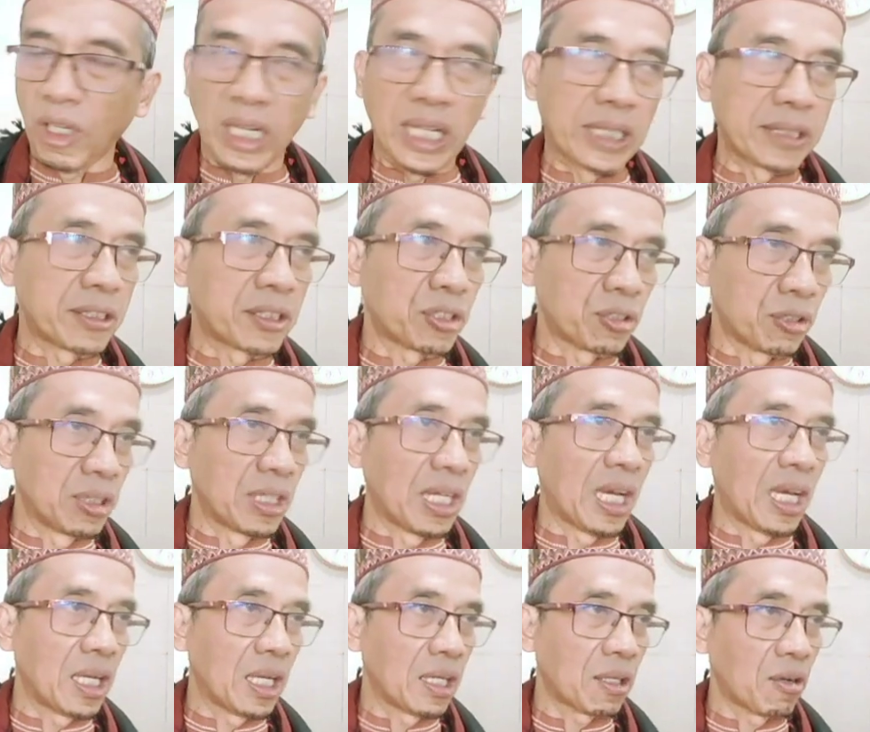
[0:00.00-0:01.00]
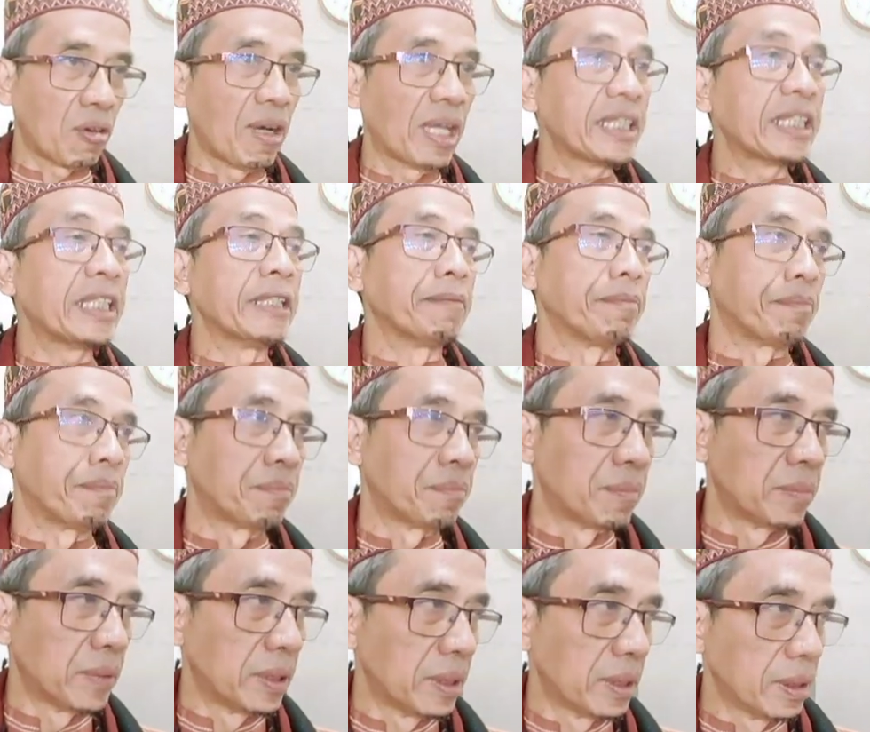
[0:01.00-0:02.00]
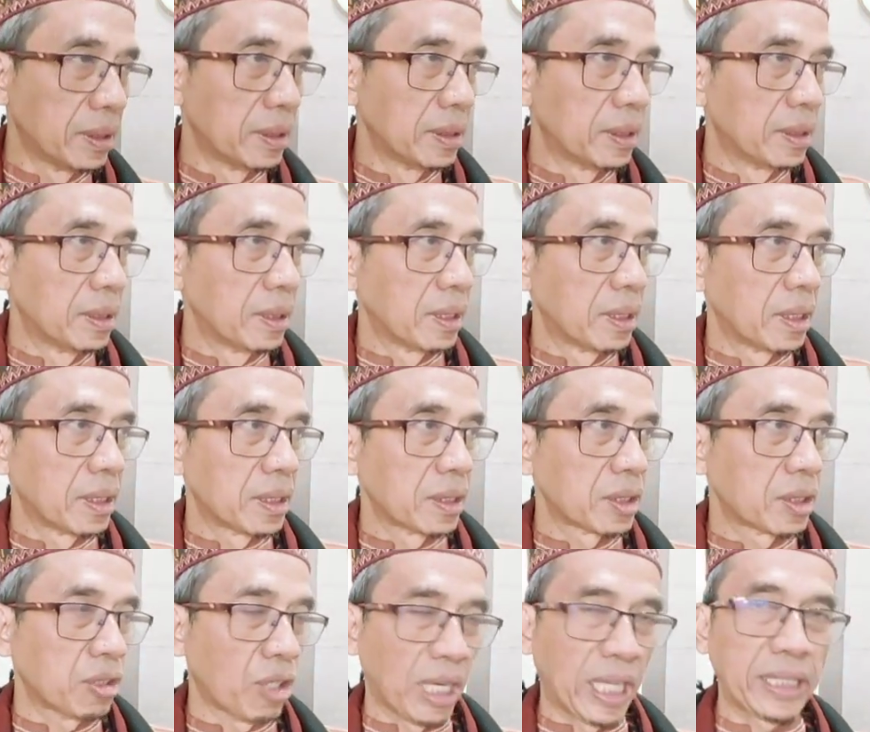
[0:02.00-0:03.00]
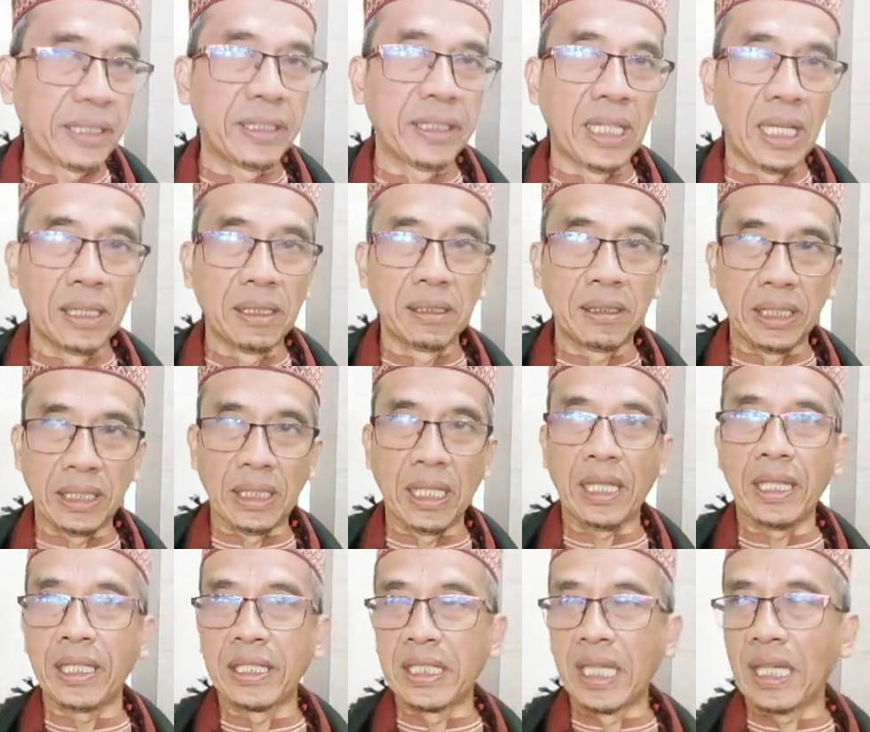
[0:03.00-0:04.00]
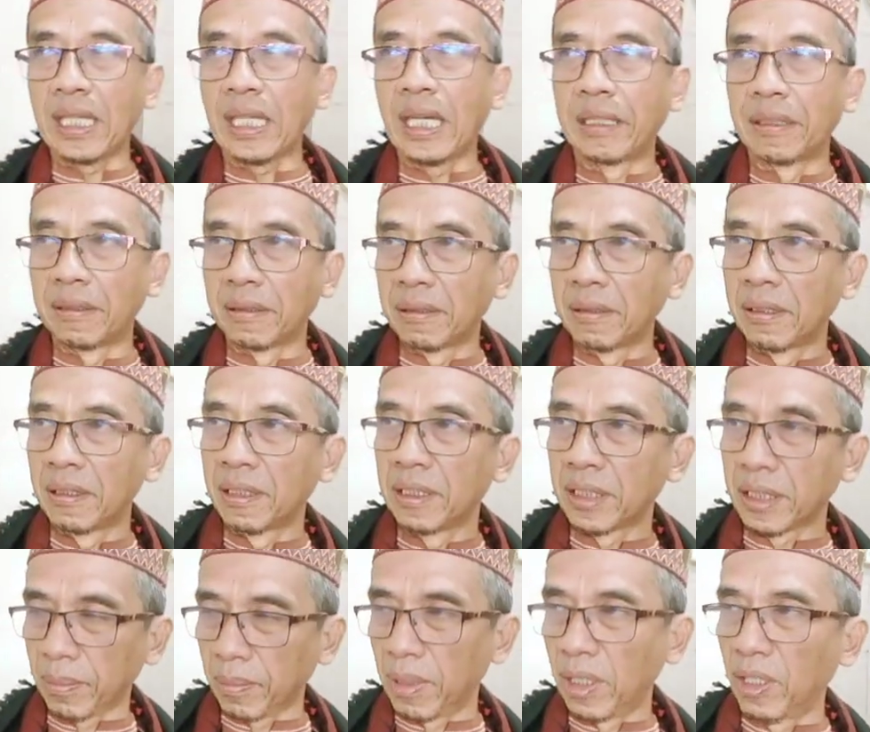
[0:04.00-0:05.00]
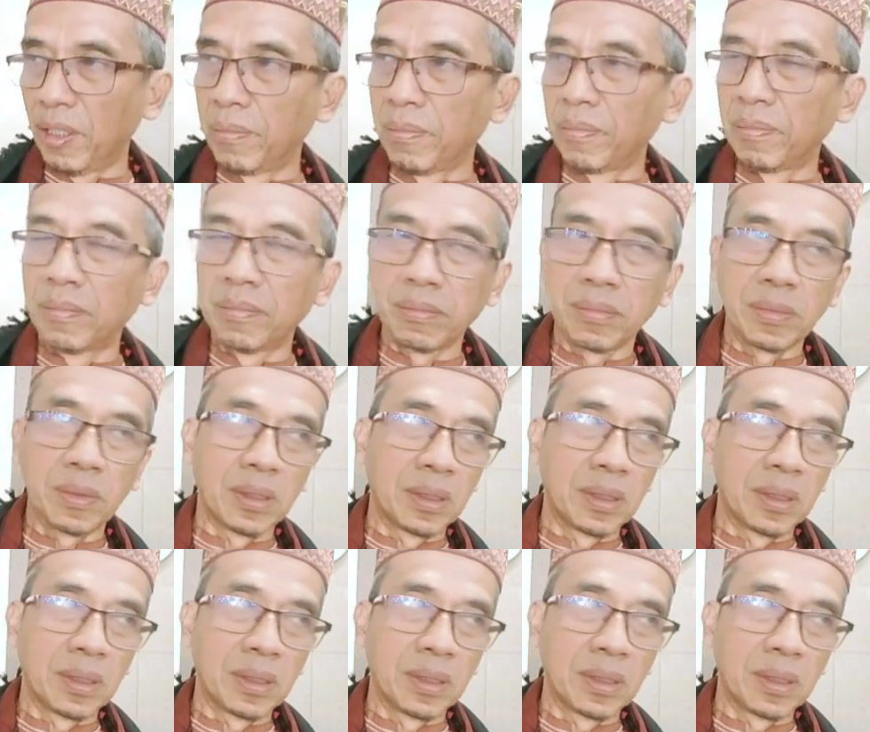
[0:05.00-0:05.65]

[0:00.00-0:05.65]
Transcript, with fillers: Sholat sunnah rawatib. sholat yang kita kerjakan sebelum